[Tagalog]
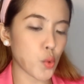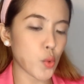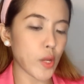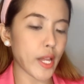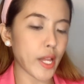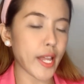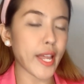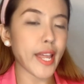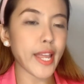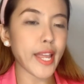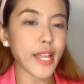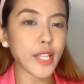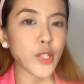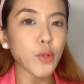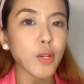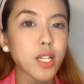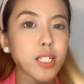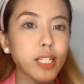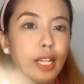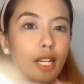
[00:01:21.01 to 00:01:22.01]
And yung
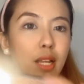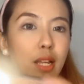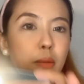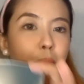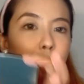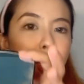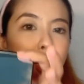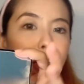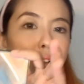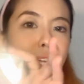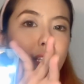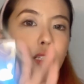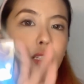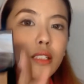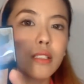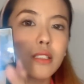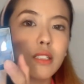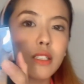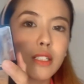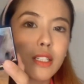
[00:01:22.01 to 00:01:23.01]
isa naman,
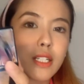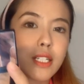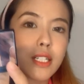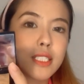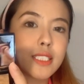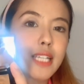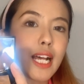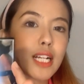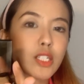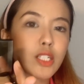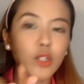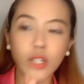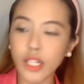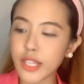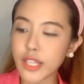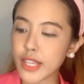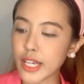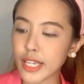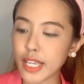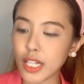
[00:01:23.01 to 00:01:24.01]
is actually
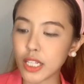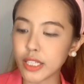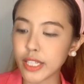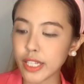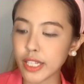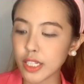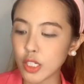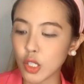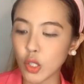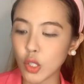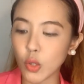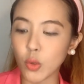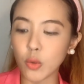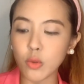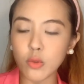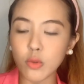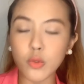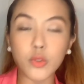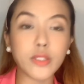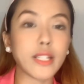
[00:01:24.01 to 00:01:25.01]
the gilded
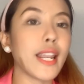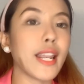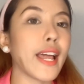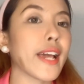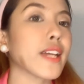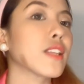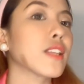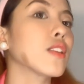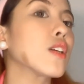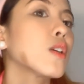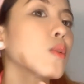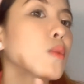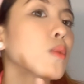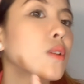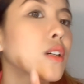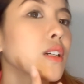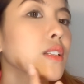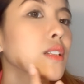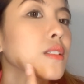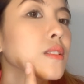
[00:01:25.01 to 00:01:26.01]
glow, the lighter
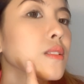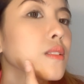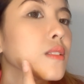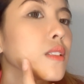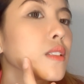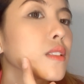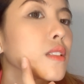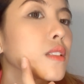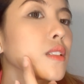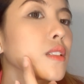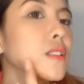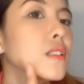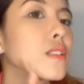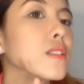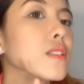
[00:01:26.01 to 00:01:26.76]
one. Ito yun.